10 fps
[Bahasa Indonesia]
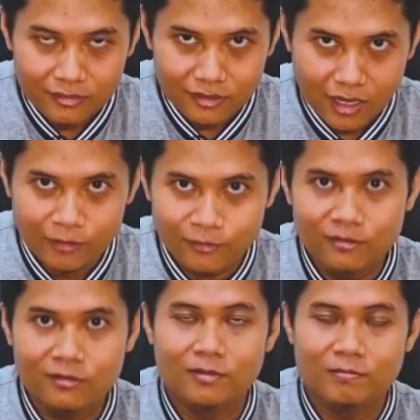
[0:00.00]
jauh
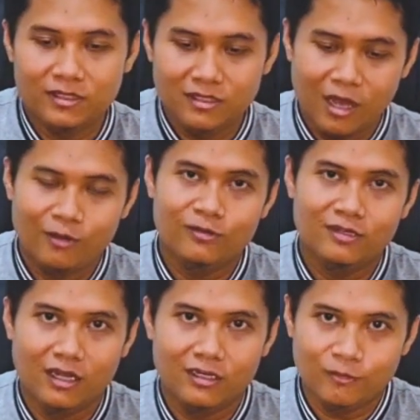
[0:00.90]
menjauh
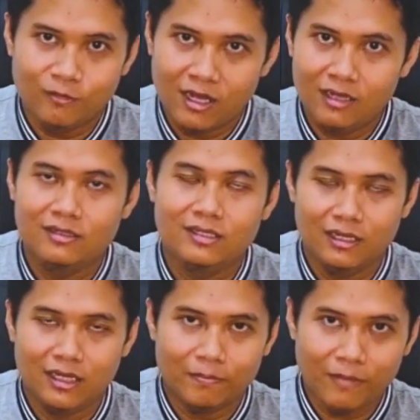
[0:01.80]
dari uang,
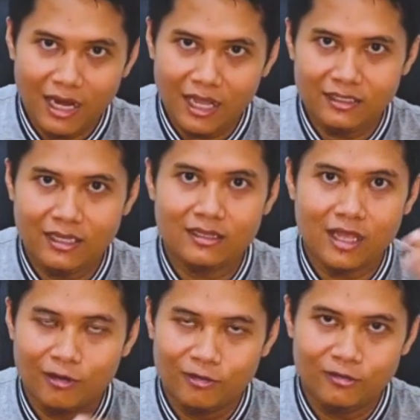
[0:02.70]
kepalanya
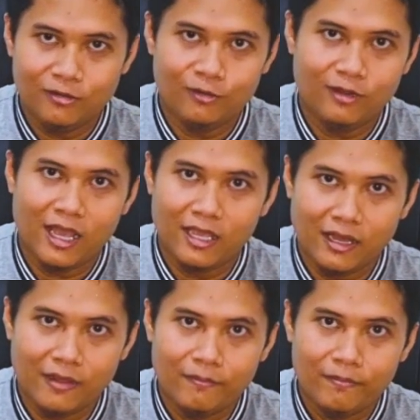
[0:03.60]
takut untuk
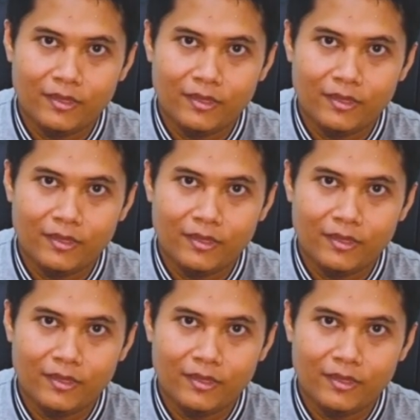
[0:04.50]
kaya.